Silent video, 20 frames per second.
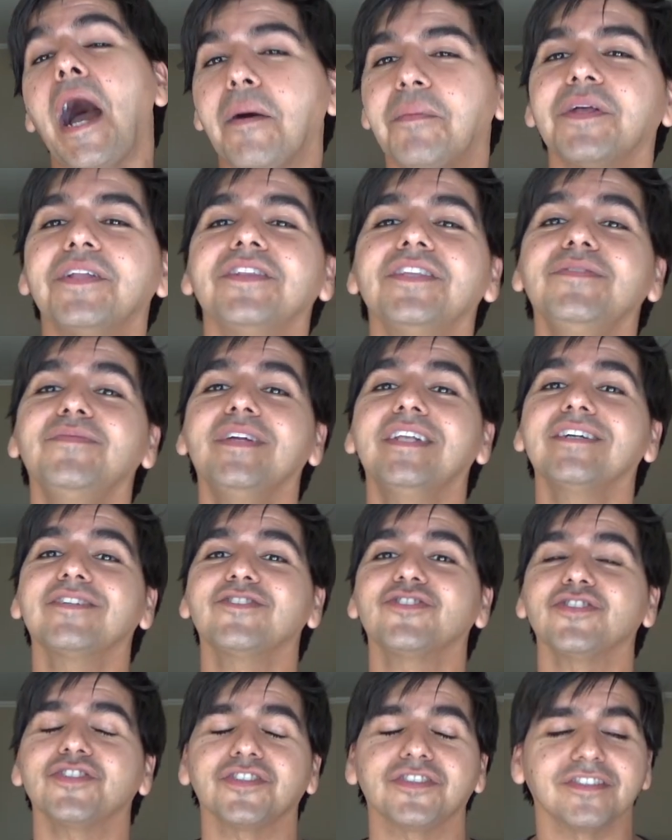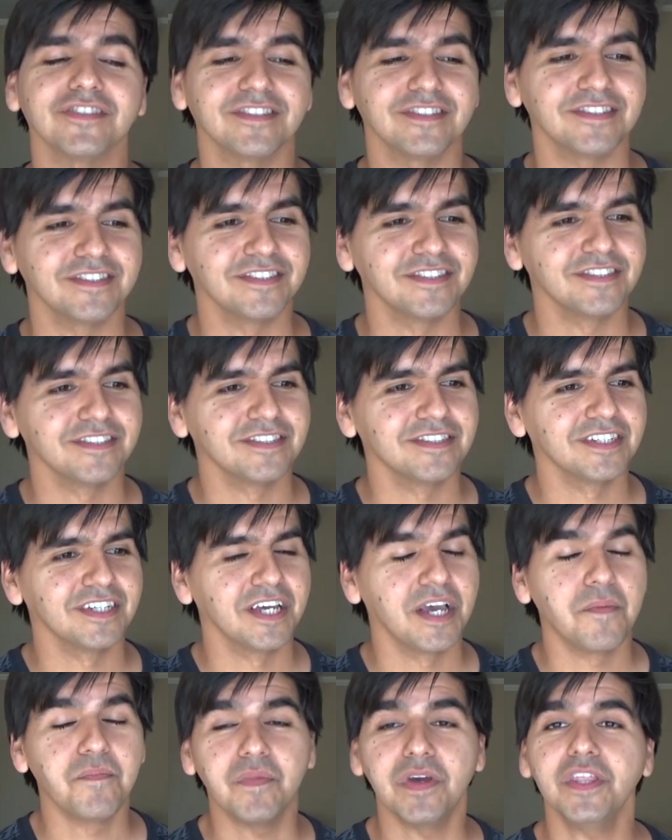aprendí mi lección.
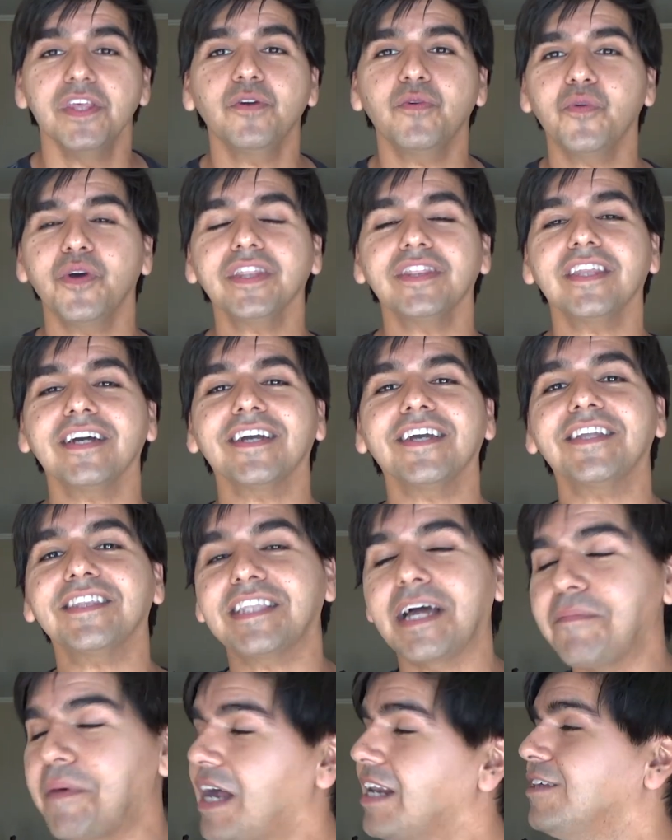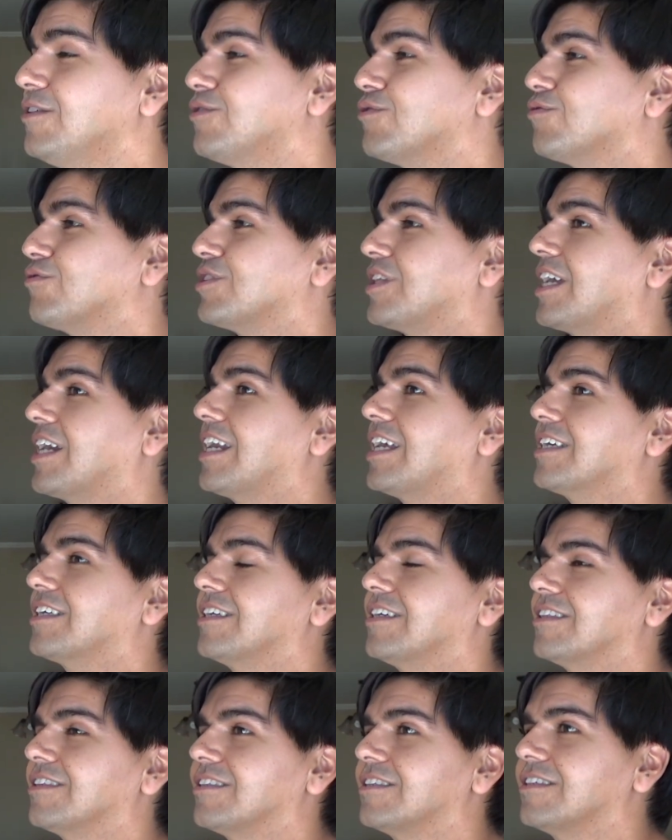Me di cuenta que está mal insultar a la
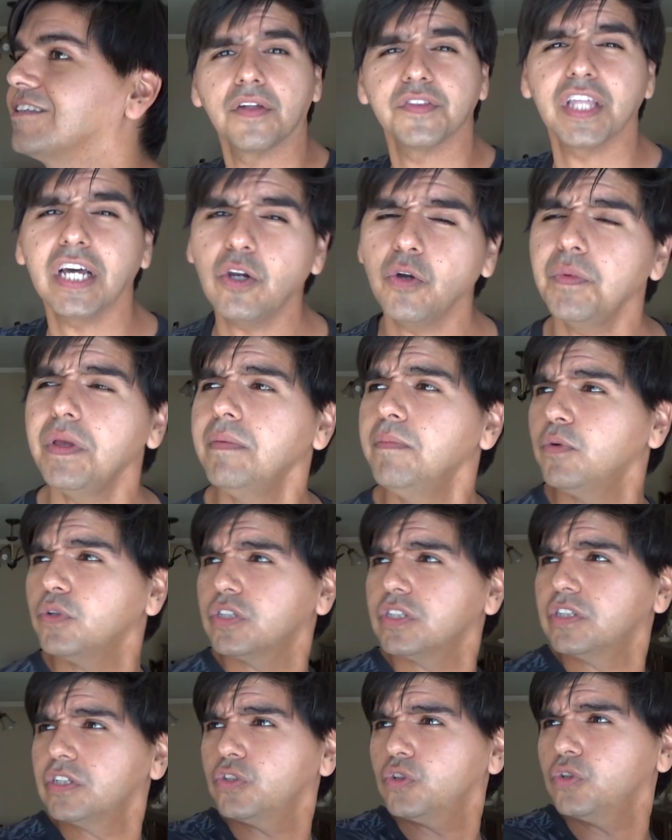gente. Da lo mismo si te